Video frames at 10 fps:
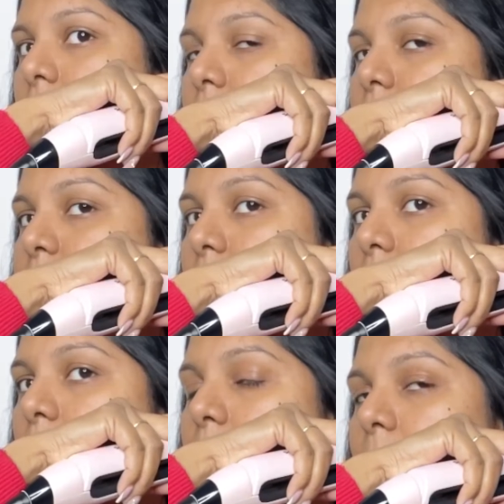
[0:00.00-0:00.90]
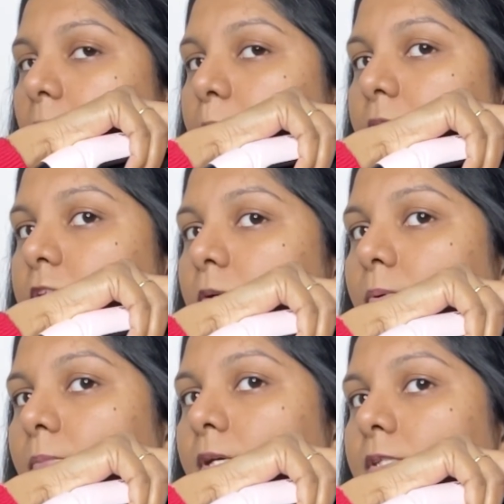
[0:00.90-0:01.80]
ये सबसे कम टेम्परेचर पे
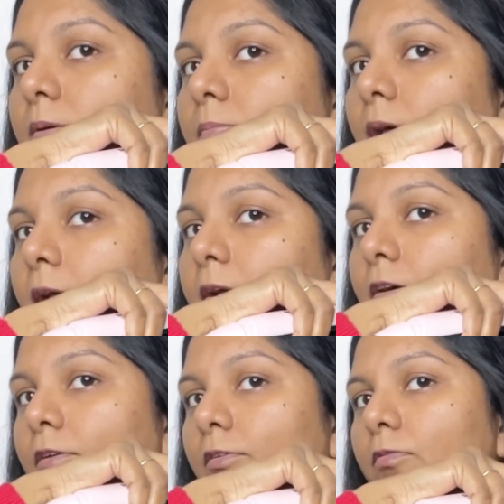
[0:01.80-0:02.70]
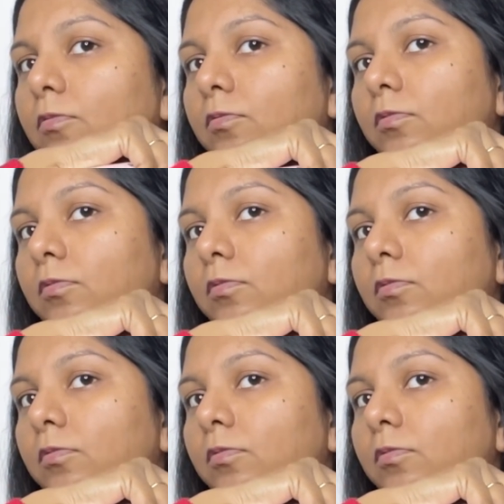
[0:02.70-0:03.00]
मैं इसे अप्लाई कर रही हूँ